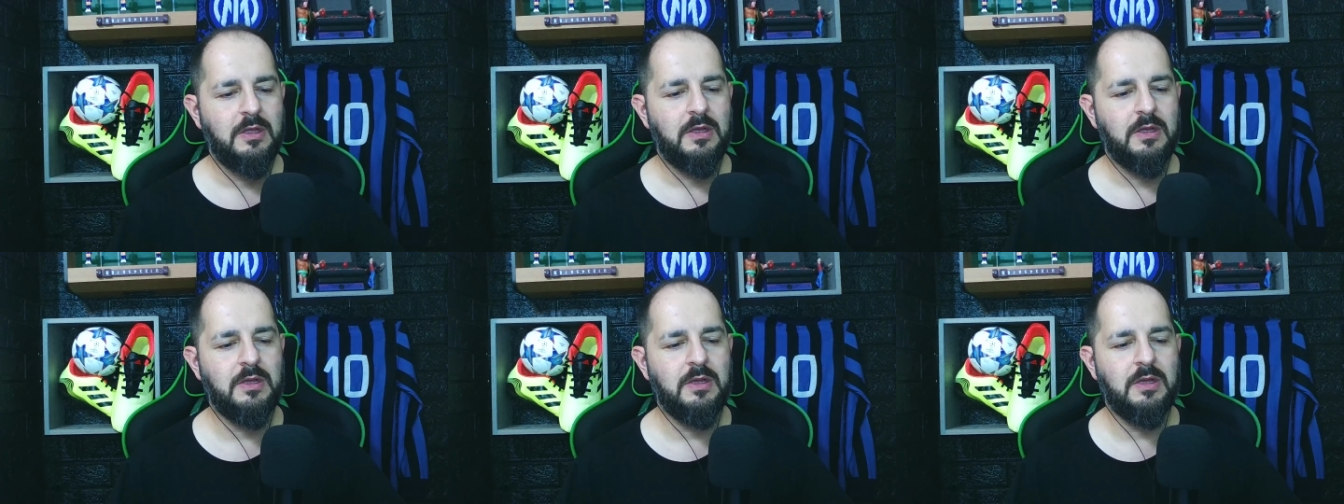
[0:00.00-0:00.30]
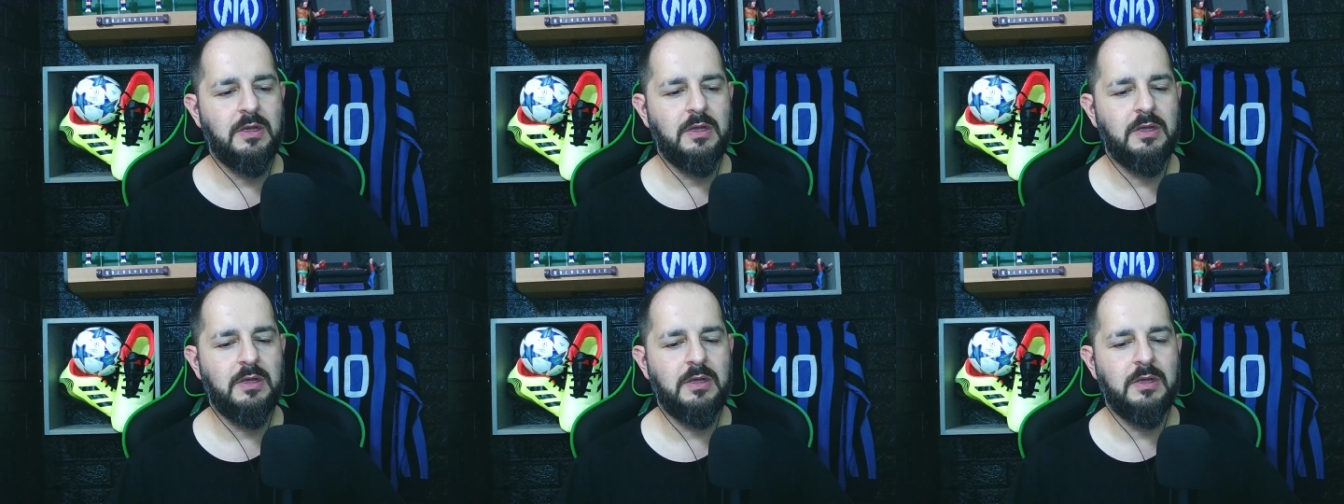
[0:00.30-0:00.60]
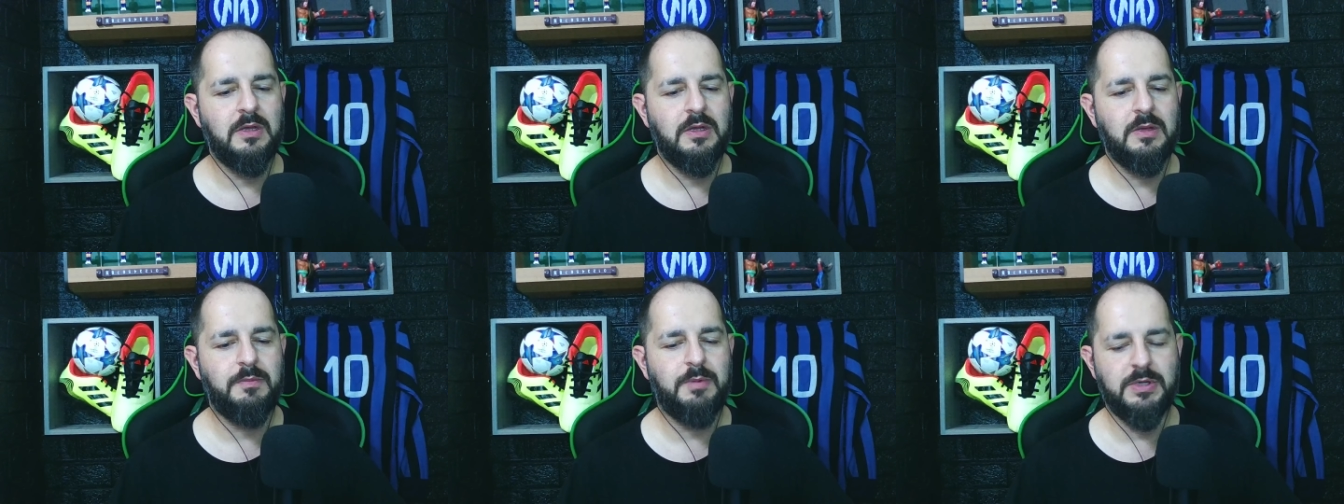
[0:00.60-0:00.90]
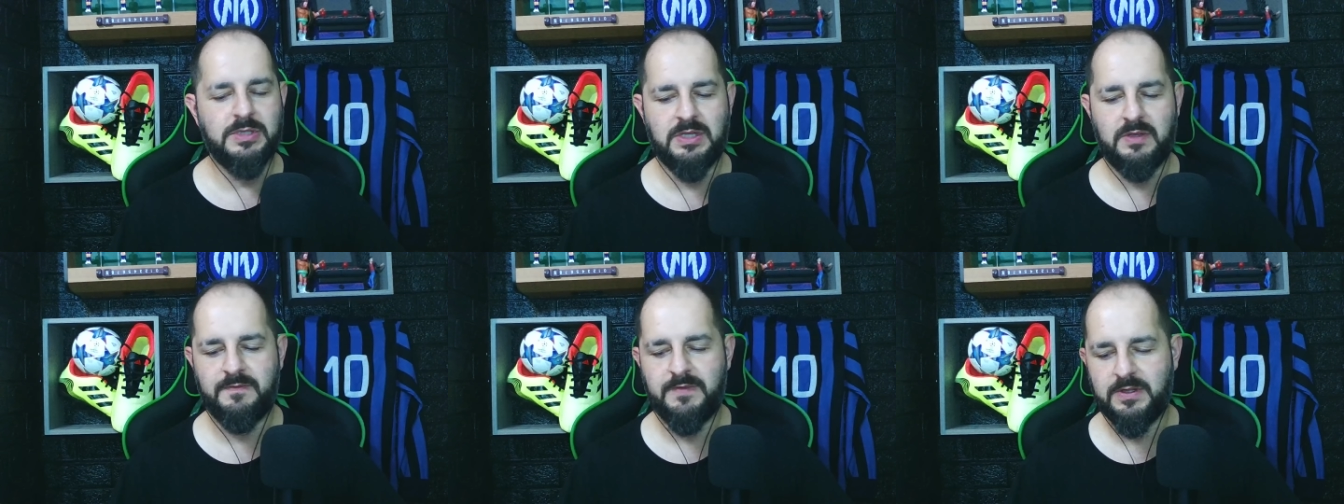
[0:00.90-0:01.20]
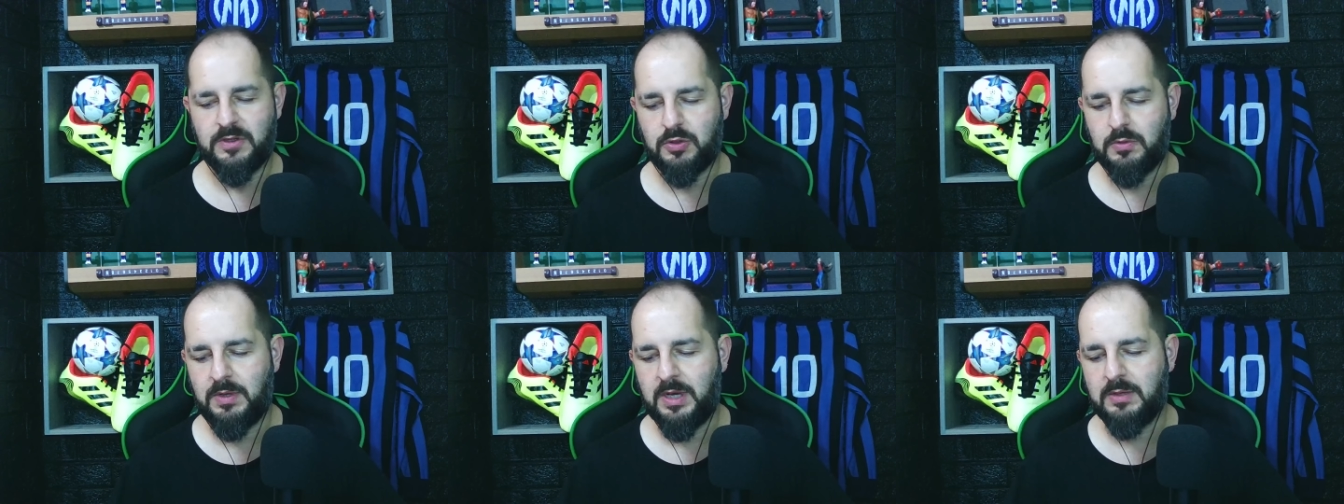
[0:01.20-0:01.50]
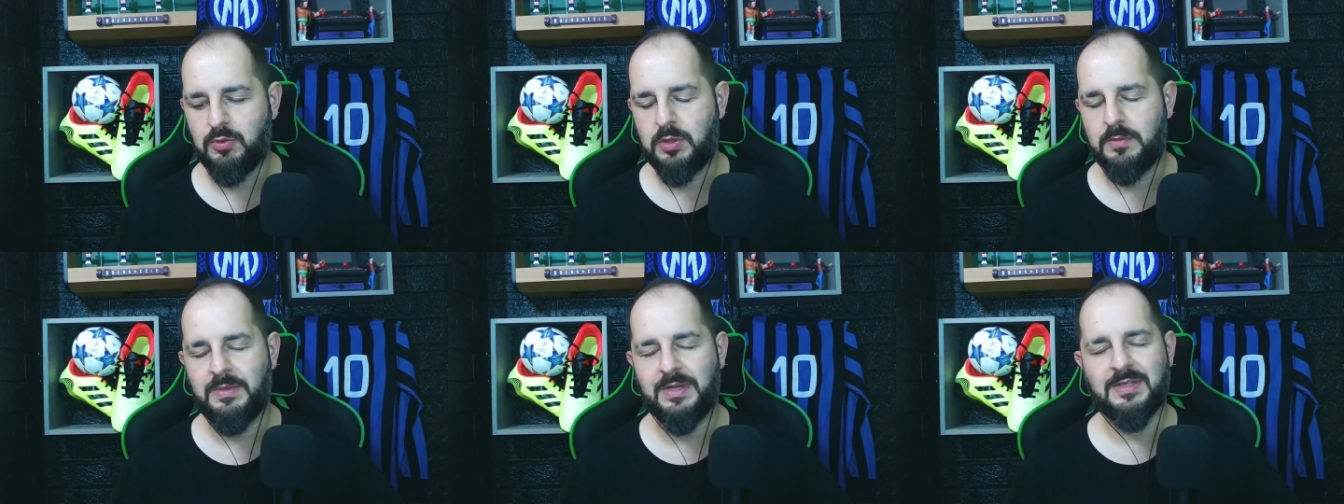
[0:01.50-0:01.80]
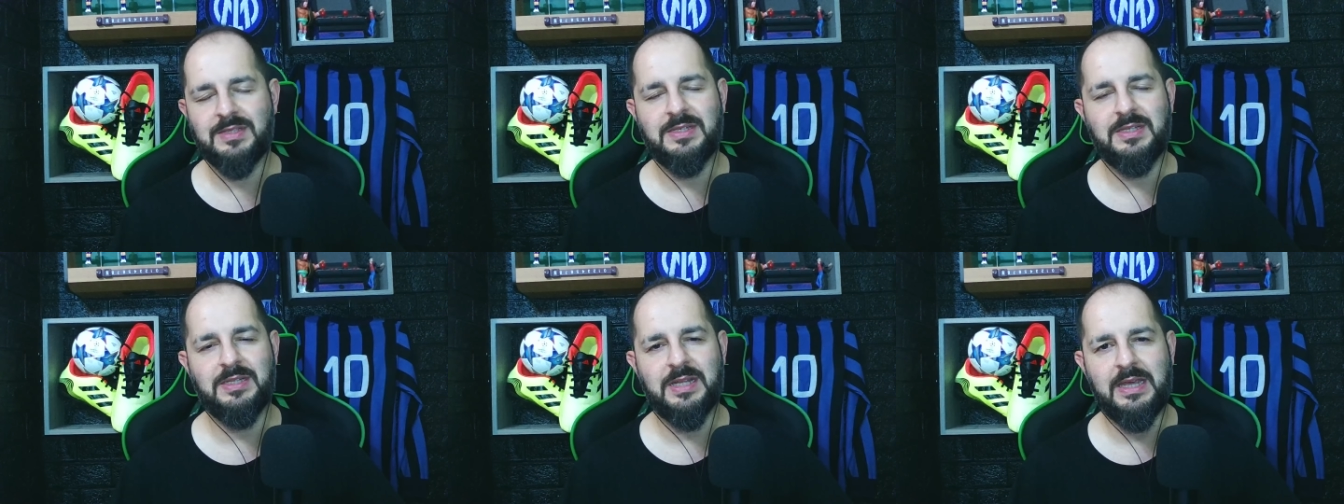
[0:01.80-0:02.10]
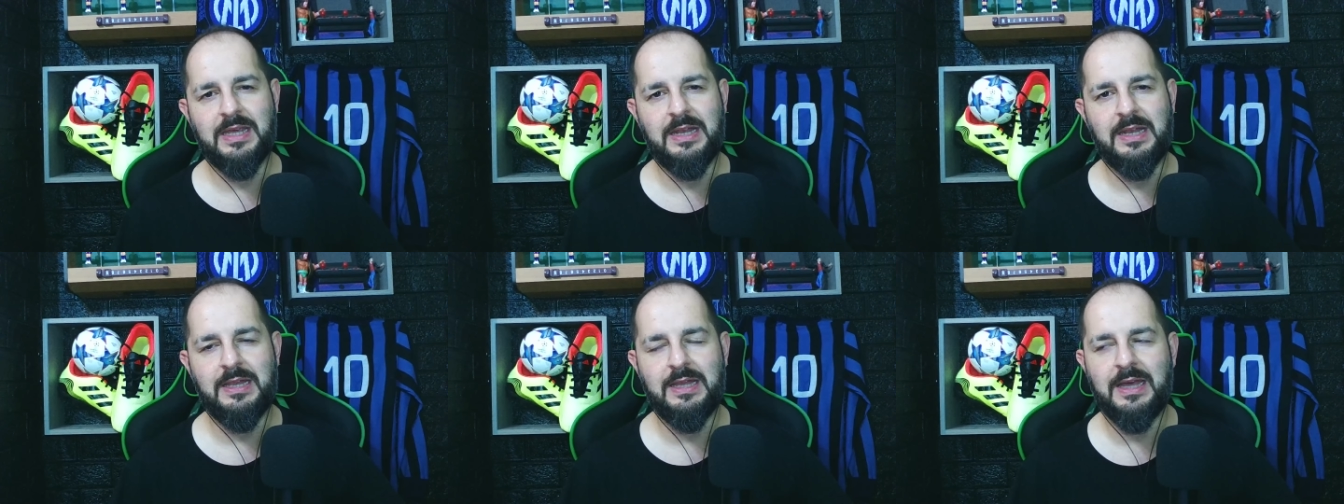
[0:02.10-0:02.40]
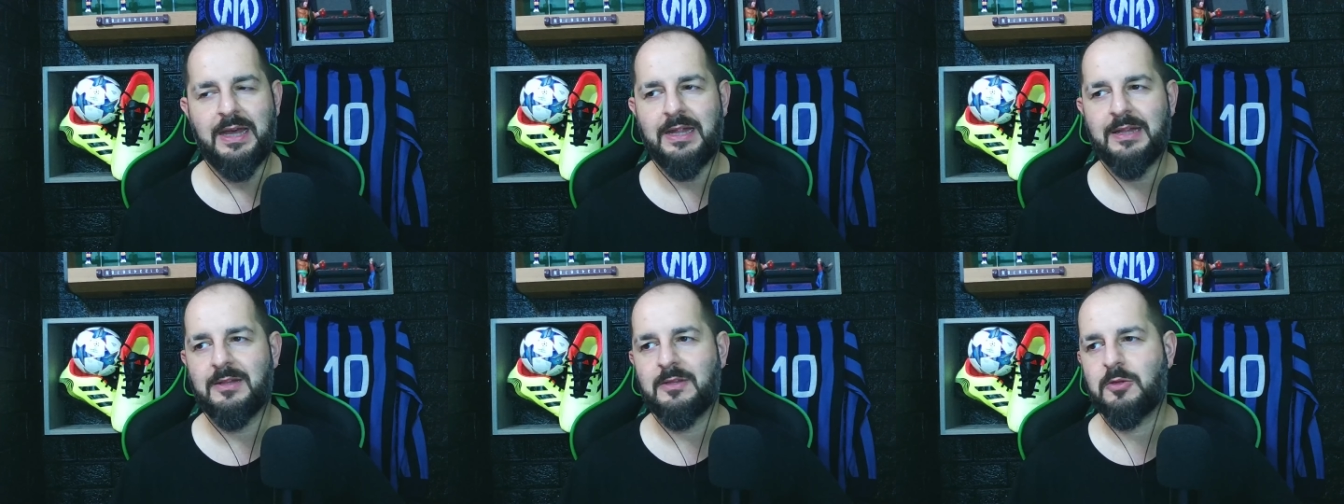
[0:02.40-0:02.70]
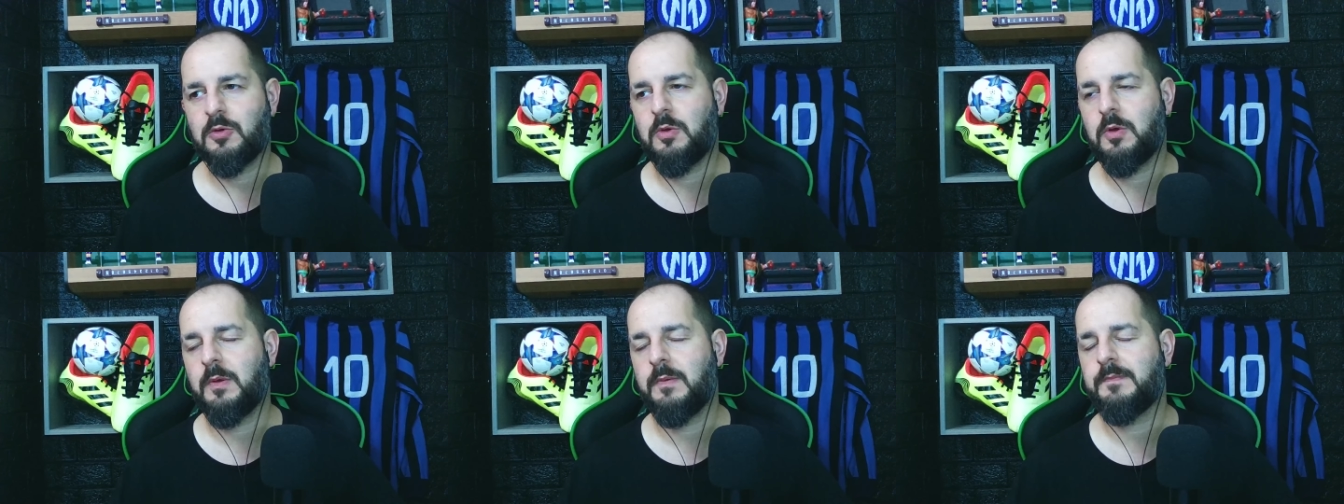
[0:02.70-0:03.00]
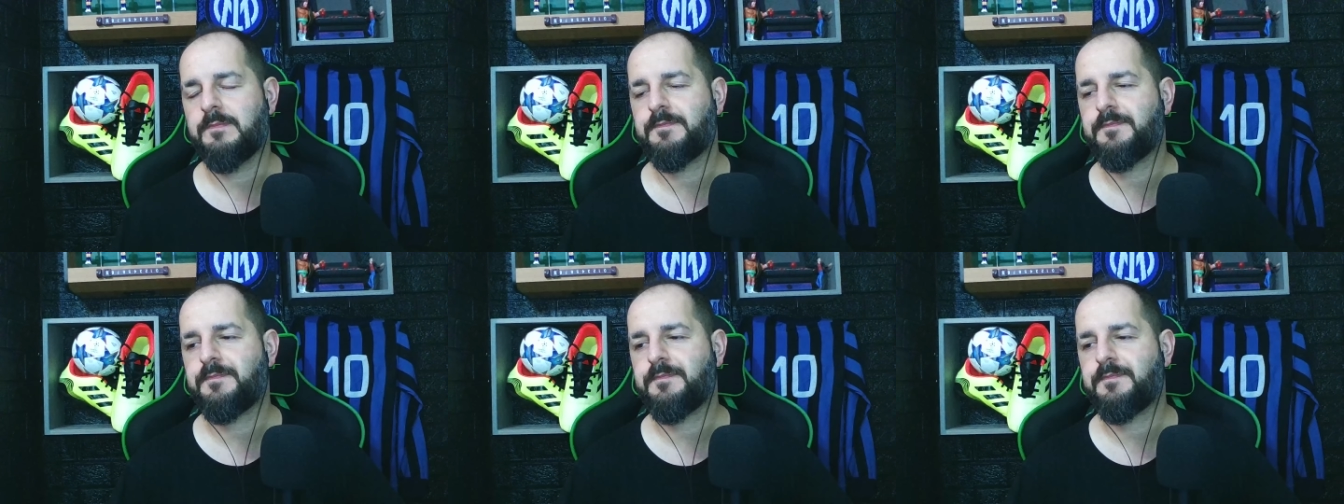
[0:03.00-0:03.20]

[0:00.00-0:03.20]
Eh, poi si è fatto male pure Mazzitelli, altro,